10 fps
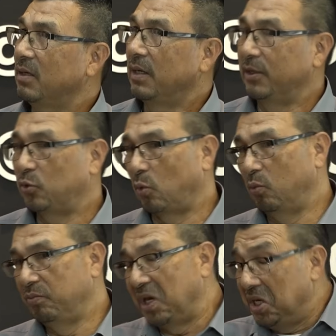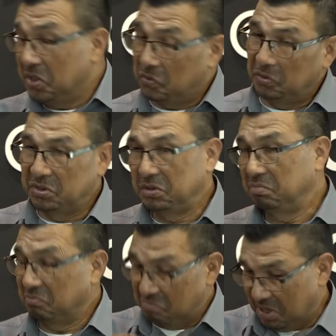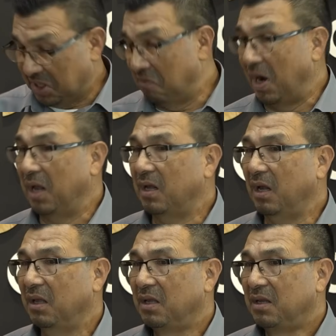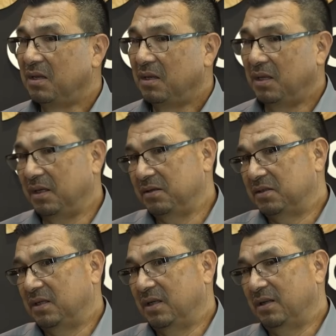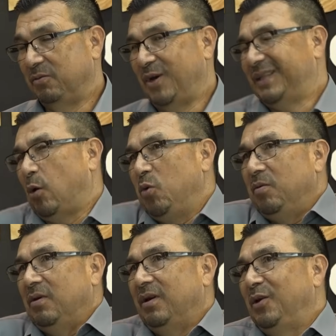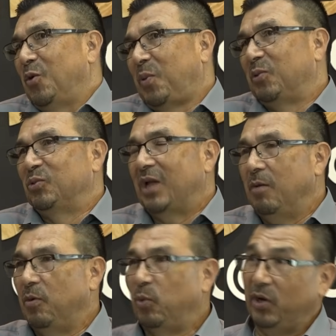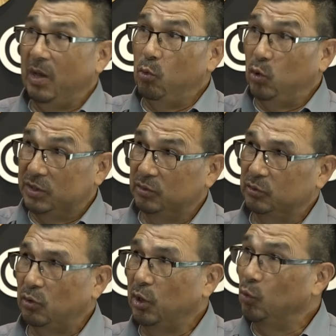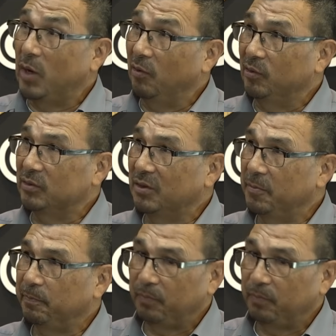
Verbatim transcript: Entró un viejito, bata blanca, este, ya estaba y nos preguntamos porque ella buscó ese doctor y nunca lo encontró.